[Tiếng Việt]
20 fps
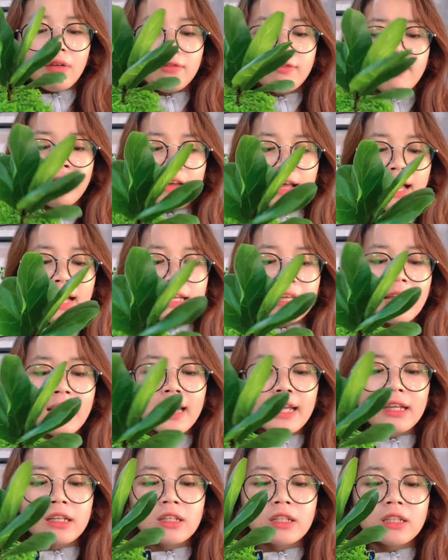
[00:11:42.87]
và
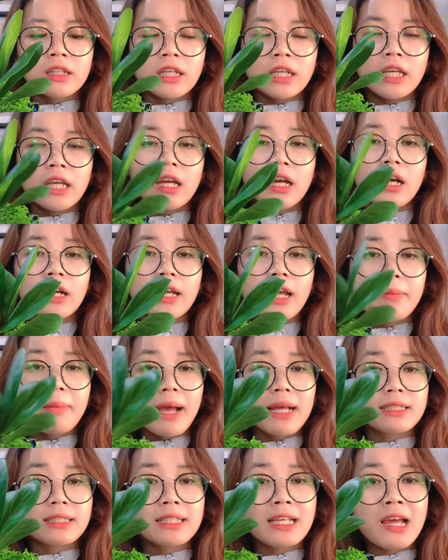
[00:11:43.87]
cây thì ờ, cái
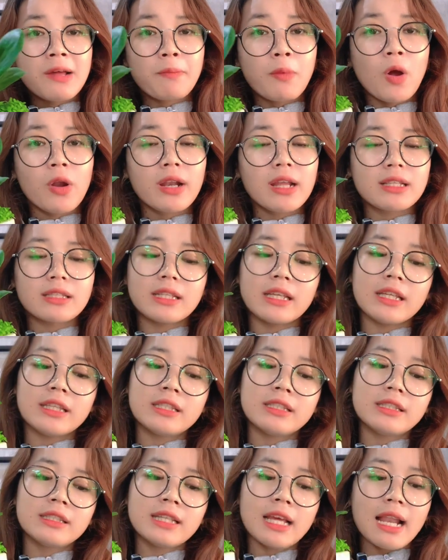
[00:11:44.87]
bảng Singapore này thì
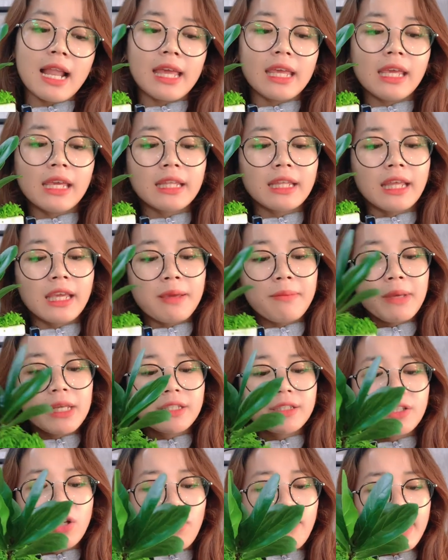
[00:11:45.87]
rất là ít khi bị
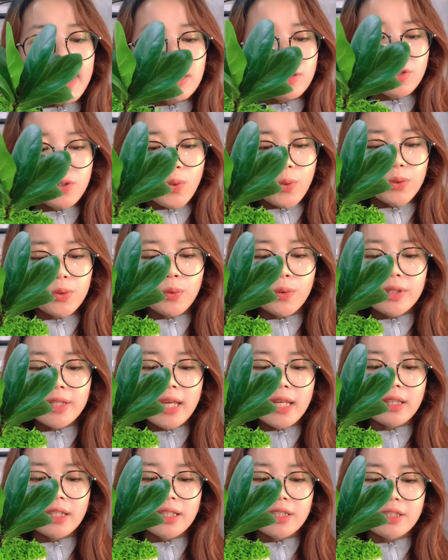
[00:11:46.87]
sâu bệnh rồi tuy
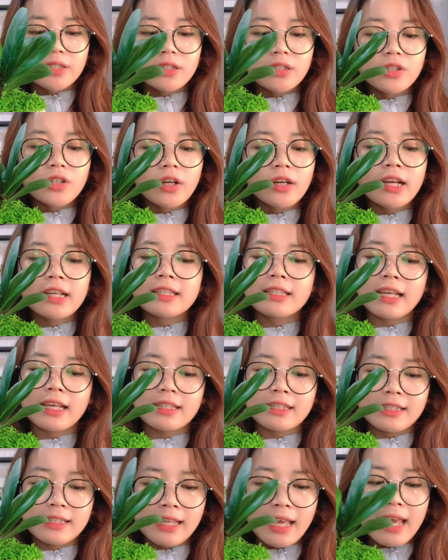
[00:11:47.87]
nhiên thì giữ cho cây sạch
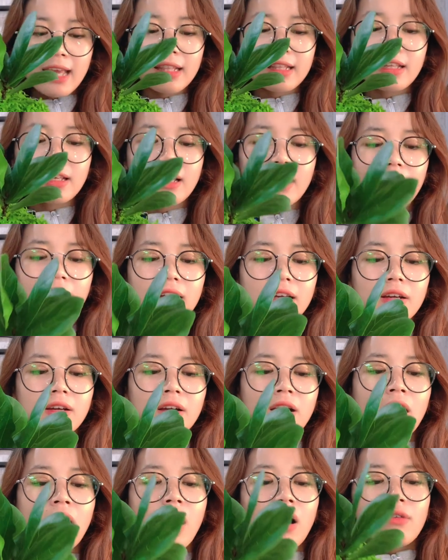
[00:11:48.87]
sẽ thì ờ,
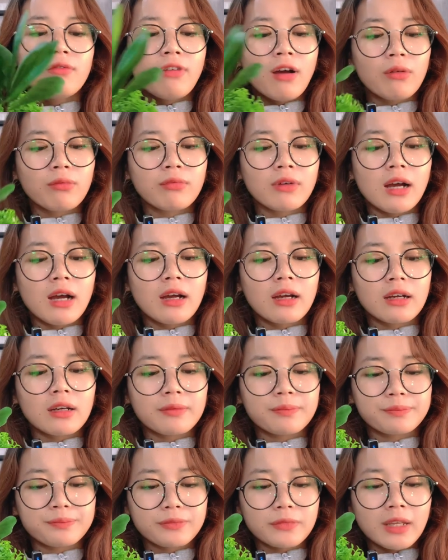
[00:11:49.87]
phòng ờ,
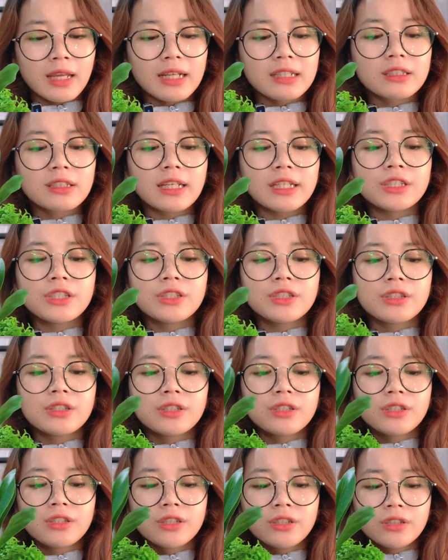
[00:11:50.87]
các cái
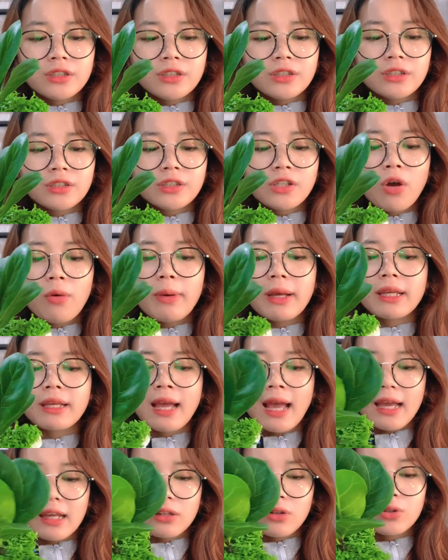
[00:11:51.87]
trừ sâu bệnh
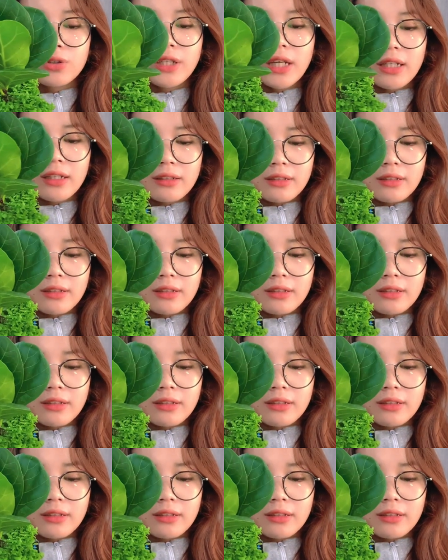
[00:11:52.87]
hại tốt nhất